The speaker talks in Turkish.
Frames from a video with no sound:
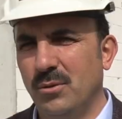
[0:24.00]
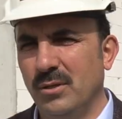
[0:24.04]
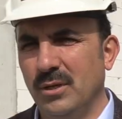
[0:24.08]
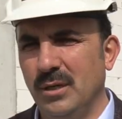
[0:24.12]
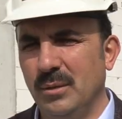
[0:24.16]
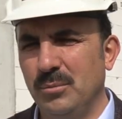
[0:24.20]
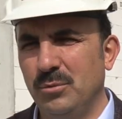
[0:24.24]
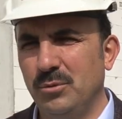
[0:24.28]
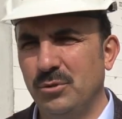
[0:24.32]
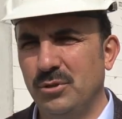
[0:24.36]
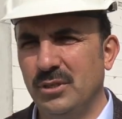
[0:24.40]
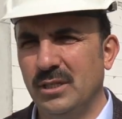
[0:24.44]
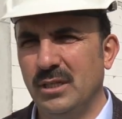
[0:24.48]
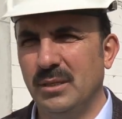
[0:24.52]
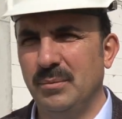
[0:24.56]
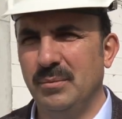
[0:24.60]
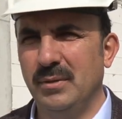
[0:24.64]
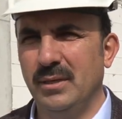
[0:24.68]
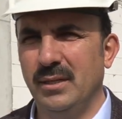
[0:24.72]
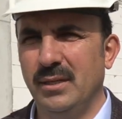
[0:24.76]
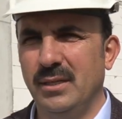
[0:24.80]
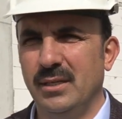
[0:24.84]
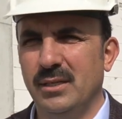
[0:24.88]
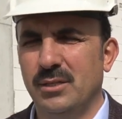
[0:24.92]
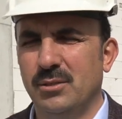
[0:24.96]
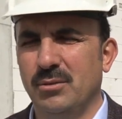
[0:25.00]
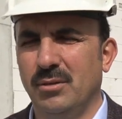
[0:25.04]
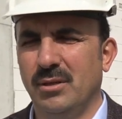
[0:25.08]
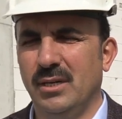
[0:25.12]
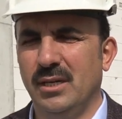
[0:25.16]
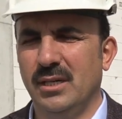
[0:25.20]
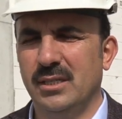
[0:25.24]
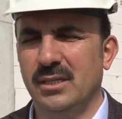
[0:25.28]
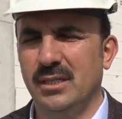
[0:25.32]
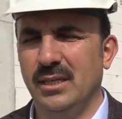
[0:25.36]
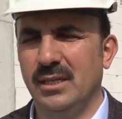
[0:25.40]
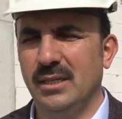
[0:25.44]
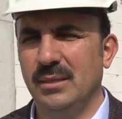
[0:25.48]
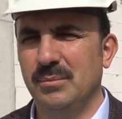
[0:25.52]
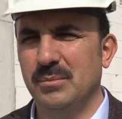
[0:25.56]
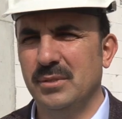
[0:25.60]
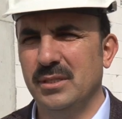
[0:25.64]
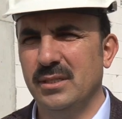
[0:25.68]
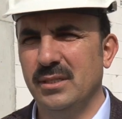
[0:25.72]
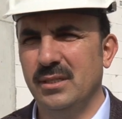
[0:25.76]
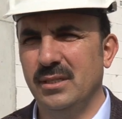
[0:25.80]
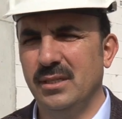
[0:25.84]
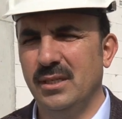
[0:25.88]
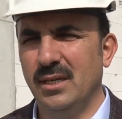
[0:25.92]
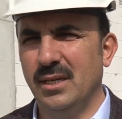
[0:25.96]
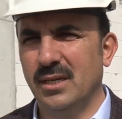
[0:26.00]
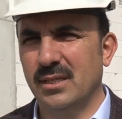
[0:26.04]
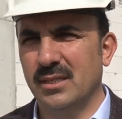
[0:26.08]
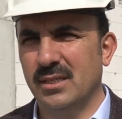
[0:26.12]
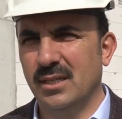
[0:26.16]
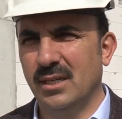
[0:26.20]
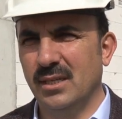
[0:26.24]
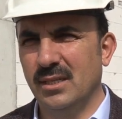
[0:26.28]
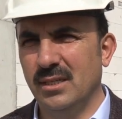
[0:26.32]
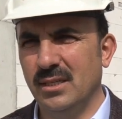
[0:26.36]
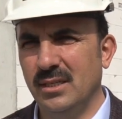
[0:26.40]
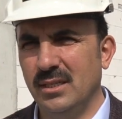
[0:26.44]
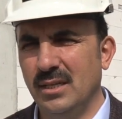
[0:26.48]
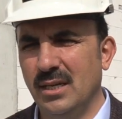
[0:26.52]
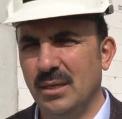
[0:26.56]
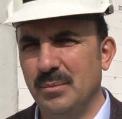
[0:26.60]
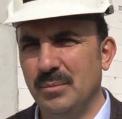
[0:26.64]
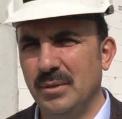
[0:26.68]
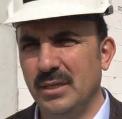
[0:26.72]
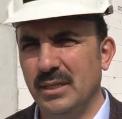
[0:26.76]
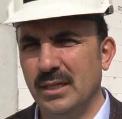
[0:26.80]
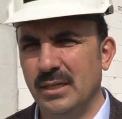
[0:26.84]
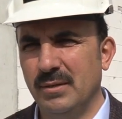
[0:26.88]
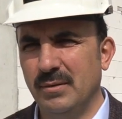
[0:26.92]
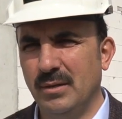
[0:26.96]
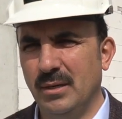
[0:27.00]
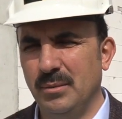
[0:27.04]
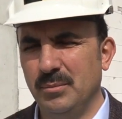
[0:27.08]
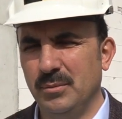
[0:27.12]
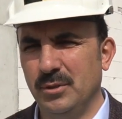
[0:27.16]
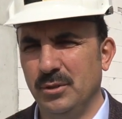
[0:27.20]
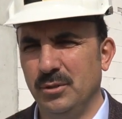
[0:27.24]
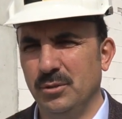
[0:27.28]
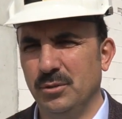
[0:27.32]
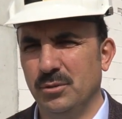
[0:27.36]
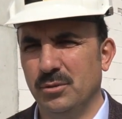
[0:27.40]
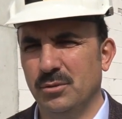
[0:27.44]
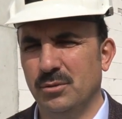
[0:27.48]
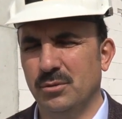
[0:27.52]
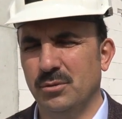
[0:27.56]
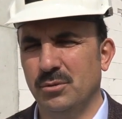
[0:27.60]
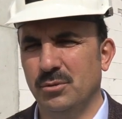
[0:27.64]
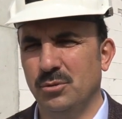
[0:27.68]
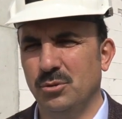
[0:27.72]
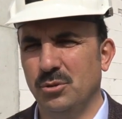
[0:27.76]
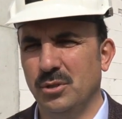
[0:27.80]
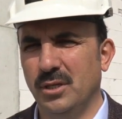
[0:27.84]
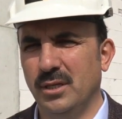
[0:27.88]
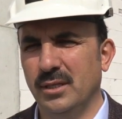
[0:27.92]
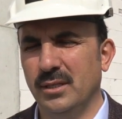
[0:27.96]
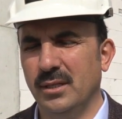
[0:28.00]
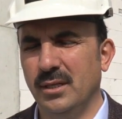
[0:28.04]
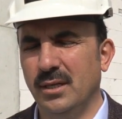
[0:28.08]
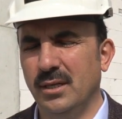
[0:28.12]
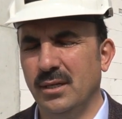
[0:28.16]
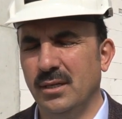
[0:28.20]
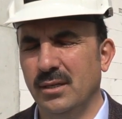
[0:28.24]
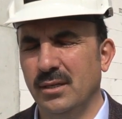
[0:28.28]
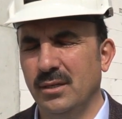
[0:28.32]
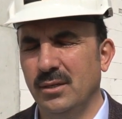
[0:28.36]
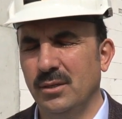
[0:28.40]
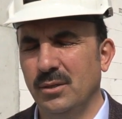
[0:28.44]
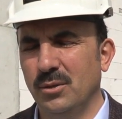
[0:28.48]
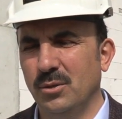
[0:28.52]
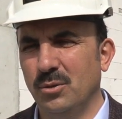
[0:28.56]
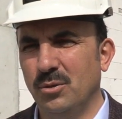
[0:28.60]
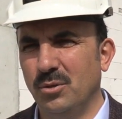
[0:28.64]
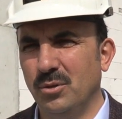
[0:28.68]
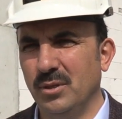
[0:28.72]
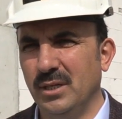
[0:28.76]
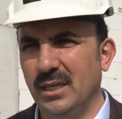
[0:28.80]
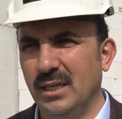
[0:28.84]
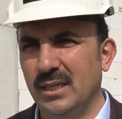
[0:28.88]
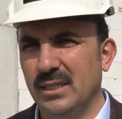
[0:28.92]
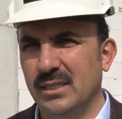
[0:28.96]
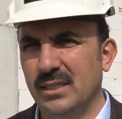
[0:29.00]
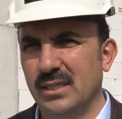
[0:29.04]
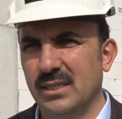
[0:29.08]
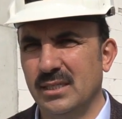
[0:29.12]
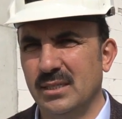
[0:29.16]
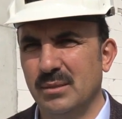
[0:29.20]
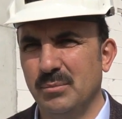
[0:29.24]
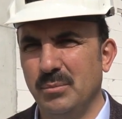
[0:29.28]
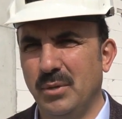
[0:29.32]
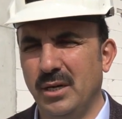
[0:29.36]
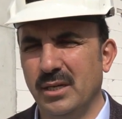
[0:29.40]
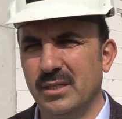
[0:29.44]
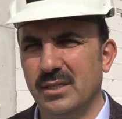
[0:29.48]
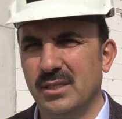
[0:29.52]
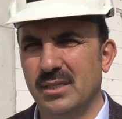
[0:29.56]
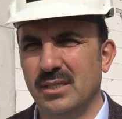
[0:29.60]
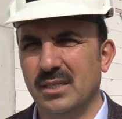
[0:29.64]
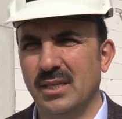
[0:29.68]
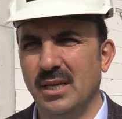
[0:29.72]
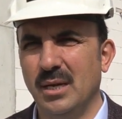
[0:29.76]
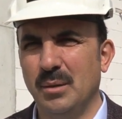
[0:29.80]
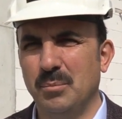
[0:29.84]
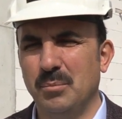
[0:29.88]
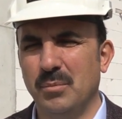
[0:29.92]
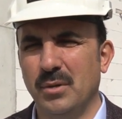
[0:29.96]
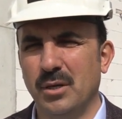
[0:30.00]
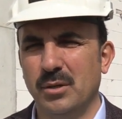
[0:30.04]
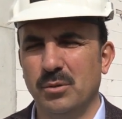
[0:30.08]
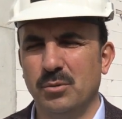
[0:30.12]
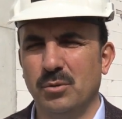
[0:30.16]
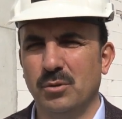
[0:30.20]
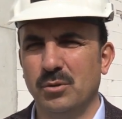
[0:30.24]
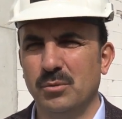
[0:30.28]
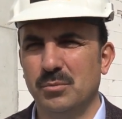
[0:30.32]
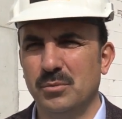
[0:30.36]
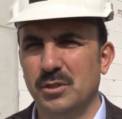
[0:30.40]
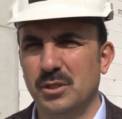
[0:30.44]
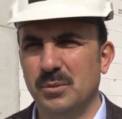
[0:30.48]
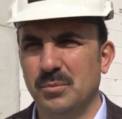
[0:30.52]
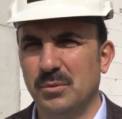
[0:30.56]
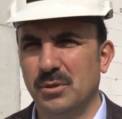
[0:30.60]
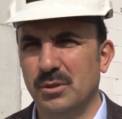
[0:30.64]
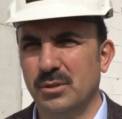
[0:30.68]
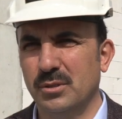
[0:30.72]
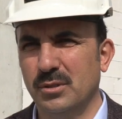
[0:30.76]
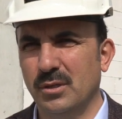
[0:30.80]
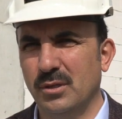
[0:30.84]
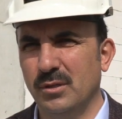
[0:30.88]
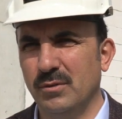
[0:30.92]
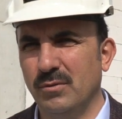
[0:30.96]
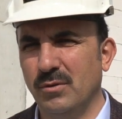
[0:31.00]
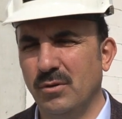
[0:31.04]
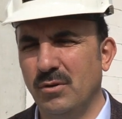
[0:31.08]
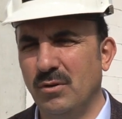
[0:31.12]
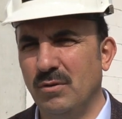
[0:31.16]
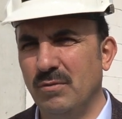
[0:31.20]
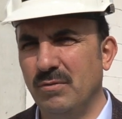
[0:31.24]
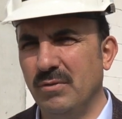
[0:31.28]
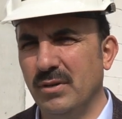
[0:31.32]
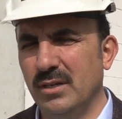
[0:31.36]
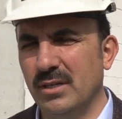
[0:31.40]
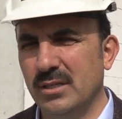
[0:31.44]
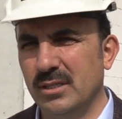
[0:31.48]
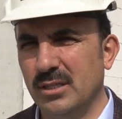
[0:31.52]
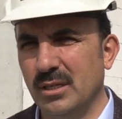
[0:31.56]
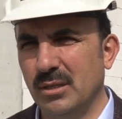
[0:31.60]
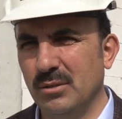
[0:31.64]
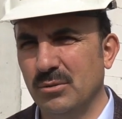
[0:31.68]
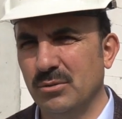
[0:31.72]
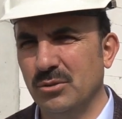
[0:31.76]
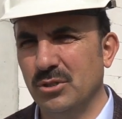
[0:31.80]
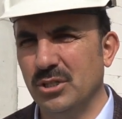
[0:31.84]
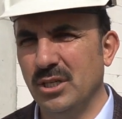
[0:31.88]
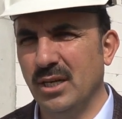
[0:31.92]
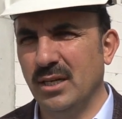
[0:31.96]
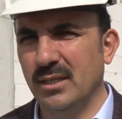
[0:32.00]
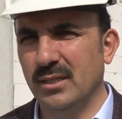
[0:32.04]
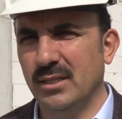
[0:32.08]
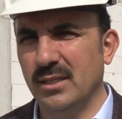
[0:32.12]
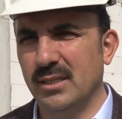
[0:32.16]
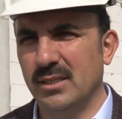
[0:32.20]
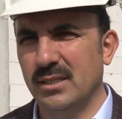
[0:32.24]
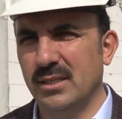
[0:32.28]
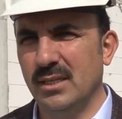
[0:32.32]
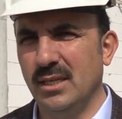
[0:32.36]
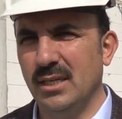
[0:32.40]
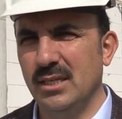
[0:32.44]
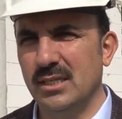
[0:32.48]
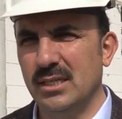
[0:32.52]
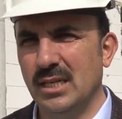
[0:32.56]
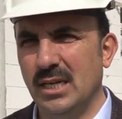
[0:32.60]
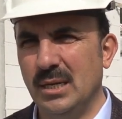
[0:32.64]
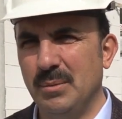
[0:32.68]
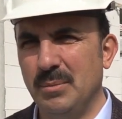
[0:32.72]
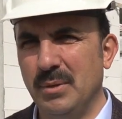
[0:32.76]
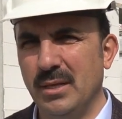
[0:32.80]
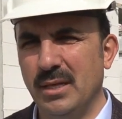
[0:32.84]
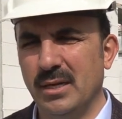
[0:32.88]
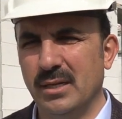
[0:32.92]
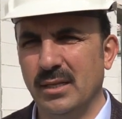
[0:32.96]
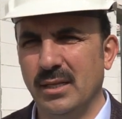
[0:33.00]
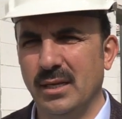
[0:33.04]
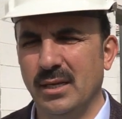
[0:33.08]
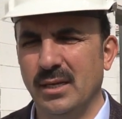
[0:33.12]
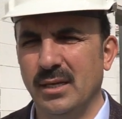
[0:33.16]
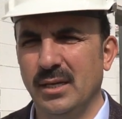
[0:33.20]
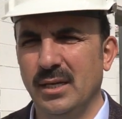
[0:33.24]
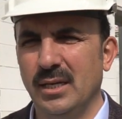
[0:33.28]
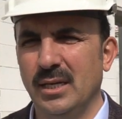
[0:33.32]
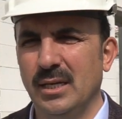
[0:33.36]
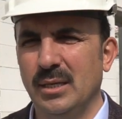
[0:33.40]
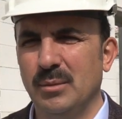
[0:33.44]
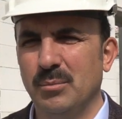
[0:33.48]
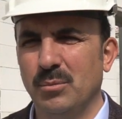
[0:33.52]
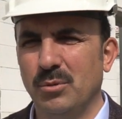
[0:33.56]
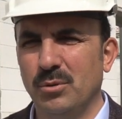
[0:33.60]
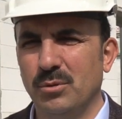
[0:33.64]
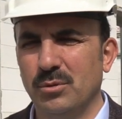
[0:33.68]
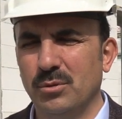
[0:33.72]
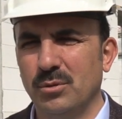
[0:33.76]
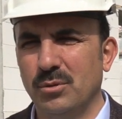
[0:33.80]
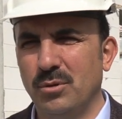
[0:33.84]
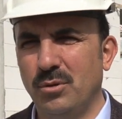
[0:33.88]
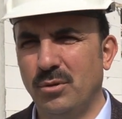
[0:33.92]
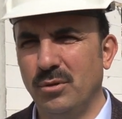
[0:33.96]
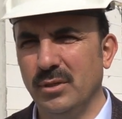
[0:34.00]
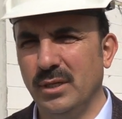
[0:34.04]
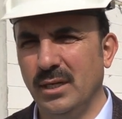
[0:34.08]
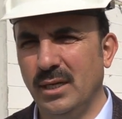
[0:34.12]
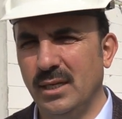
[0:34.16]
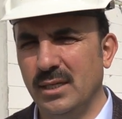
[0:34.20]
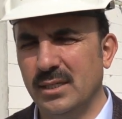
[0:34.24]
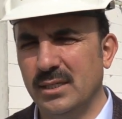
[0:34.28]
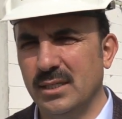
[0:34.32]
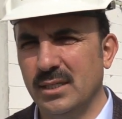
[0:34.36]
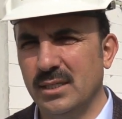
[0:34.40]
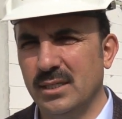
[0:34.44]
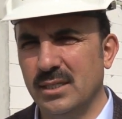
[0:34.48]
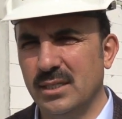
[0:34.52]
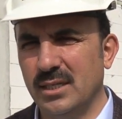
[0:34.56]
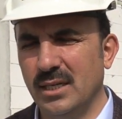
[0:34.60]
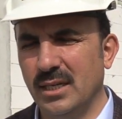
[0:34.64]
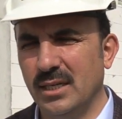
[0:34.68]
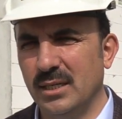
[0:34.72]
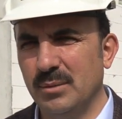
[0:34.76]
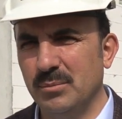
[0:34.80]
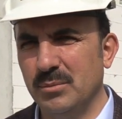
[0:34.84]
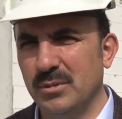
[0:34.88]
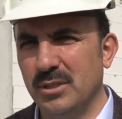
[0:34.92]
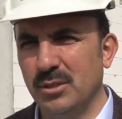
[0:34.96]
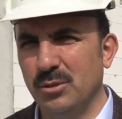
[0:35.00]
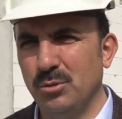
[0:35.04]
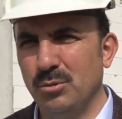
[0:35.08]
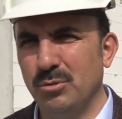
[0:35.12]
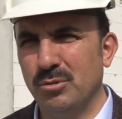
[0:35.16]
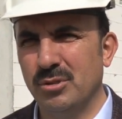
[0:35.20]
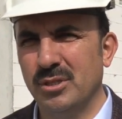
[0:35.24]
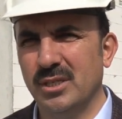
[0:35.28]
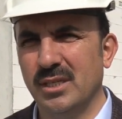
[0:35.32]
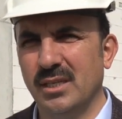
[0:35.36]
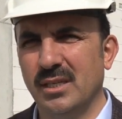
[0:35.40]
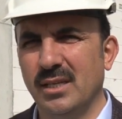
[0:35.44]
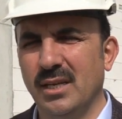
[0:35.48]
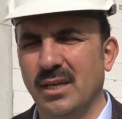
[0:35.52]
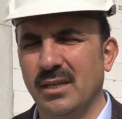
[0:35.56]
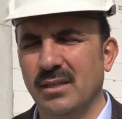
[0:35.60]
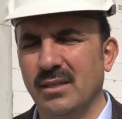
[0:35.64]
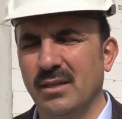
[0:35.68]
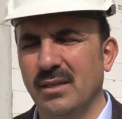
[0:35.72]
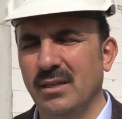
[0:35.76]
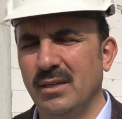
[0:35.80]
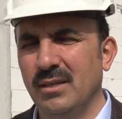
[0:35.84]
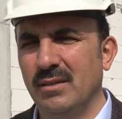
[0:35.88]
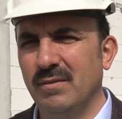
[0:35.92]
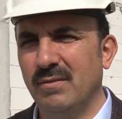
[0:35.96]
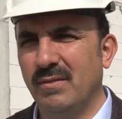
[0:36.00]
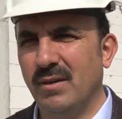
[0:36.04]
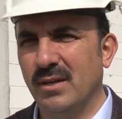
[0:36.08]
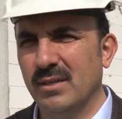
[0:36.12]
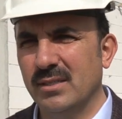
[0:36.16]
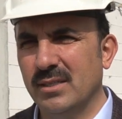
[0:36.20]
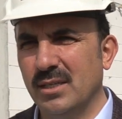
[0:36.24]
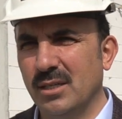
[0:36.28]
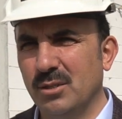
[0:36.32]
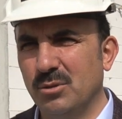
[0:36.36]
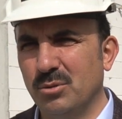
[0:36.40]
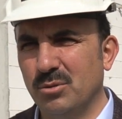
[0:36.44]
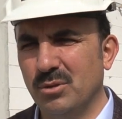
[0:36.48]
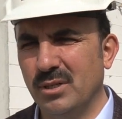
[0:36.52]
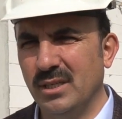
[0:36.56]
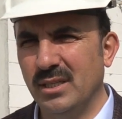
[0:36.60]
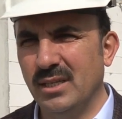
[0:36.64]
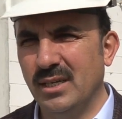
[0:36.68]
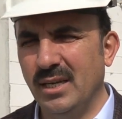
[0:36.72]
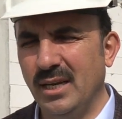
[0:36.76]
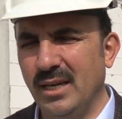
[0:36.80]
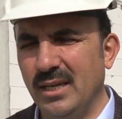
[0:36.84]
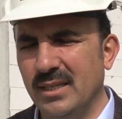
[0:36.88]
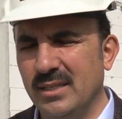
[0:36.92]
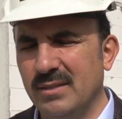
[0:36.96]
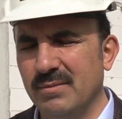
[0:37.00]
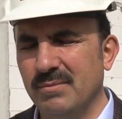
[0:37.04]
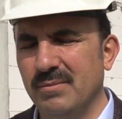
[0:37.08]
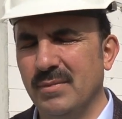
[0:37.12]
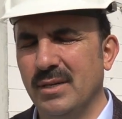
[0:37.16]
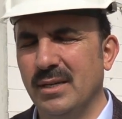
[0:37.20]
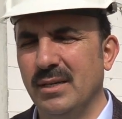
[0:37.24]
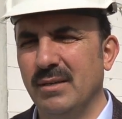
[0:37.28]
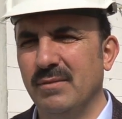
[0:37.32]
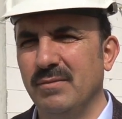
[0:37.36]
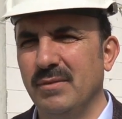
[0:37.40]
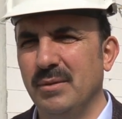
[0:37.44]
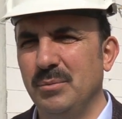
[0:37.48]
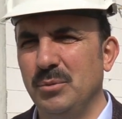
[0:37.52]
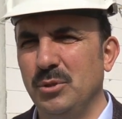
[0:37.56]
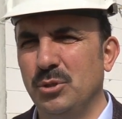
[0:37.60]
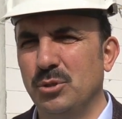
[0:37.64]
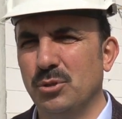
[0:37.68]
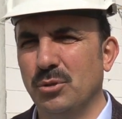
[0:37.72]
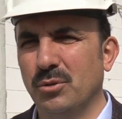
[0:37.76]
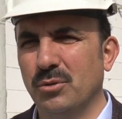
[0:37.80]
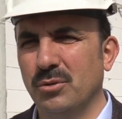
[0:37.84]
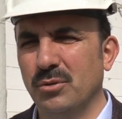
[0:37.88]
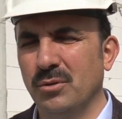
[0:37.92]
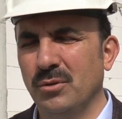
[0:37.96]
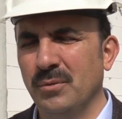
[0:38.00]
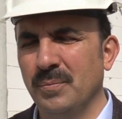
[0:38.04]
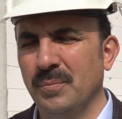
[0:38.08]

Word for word: Konya Büyükşehir Belediyesi olarak şehrimizin ihtiyaçlarını gidermeye devam ediyoruz. Şu anda Konya Lisesi'nin bahçesinde yapmakta olduğumuz spor salonu ve konferans salonu şantiyesinde incelemelerde bulunduk. Konya Lisesi şehrimize 100 yıldan fazla süredir eğitim veren ve birçok